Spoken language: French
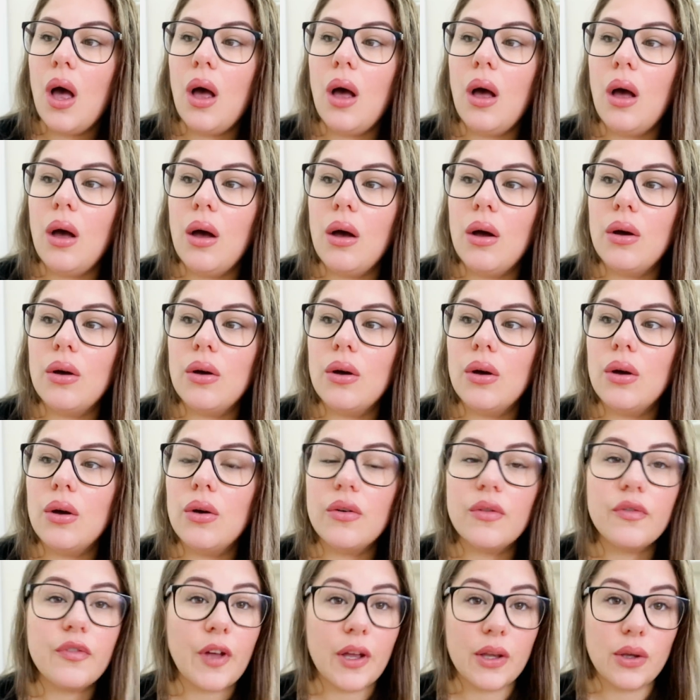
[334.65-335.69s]

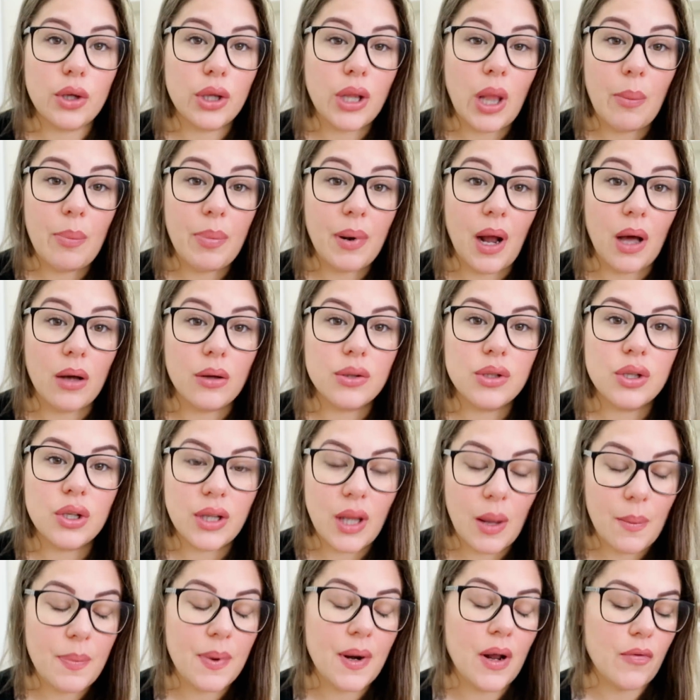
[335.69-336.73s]
Euh, enfin, il y en a plein. Il y
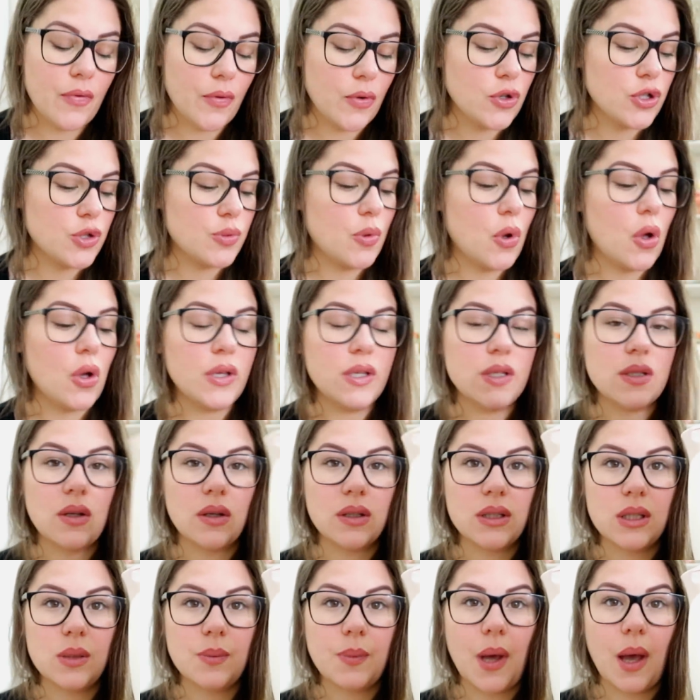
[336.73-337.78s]
en a plein, franchement, ils
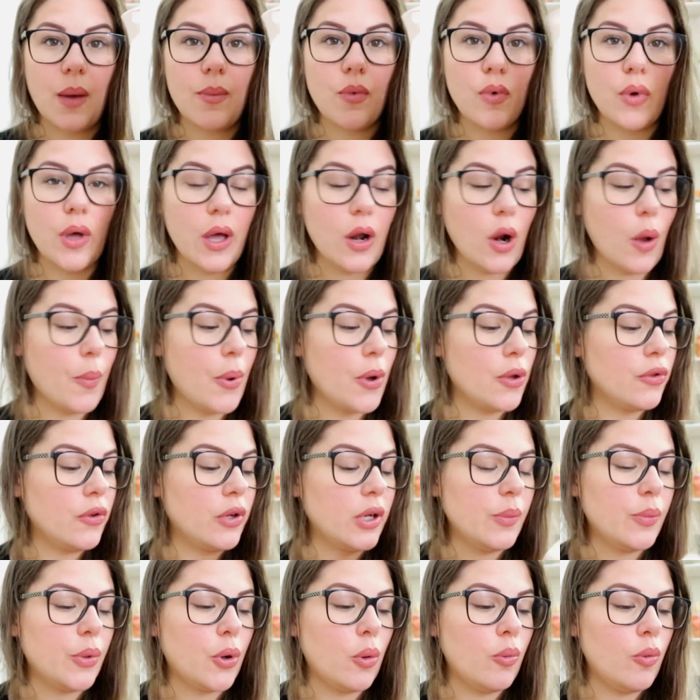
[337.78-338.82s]
sentent hyper bon. Et alors, prenons
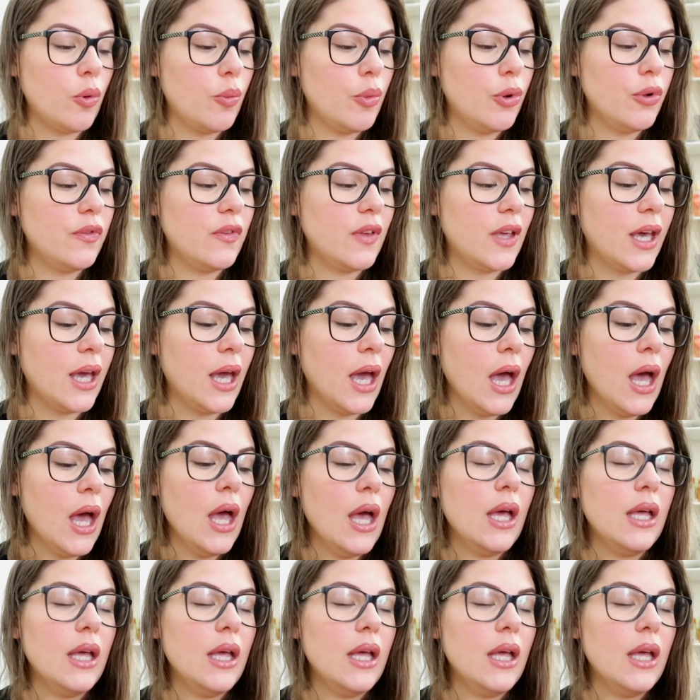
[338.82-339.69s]
les promos beauté.